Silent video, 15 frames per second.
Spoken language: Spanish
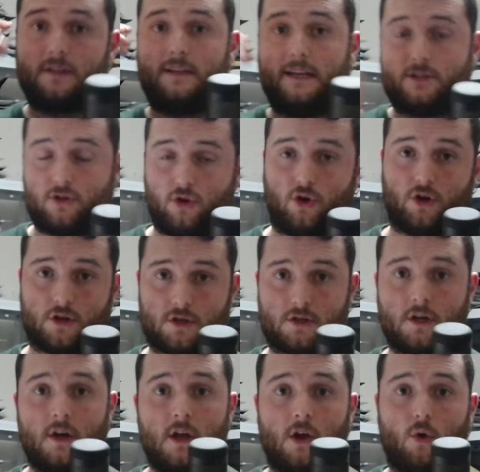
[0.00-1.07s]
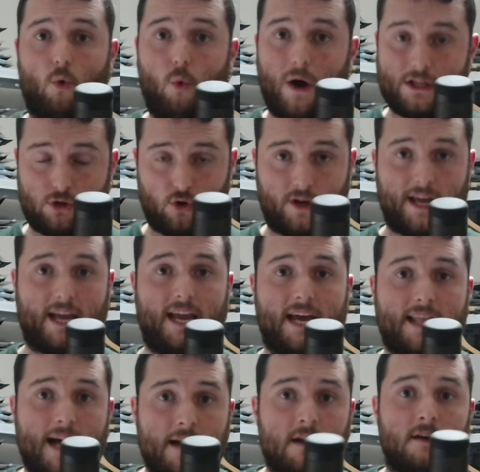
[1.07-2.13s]
de estos cuatro que
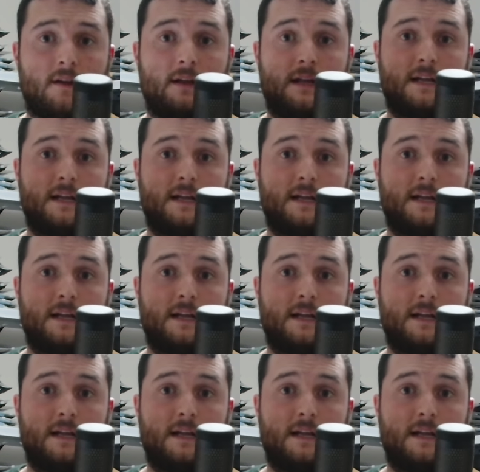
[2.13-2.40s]
quedan,